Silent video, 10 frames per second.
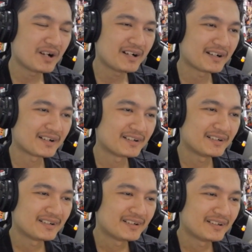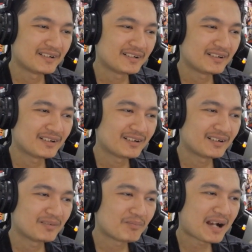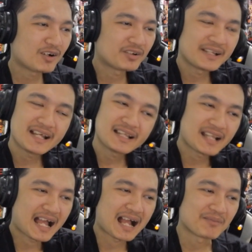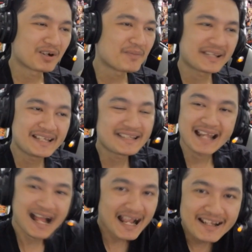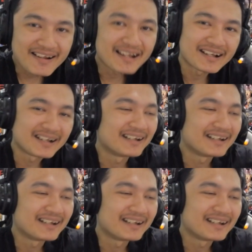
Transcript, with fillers: อร์ มาดอก สยะสามก็ไม่คิดจะได้เลยเหรอ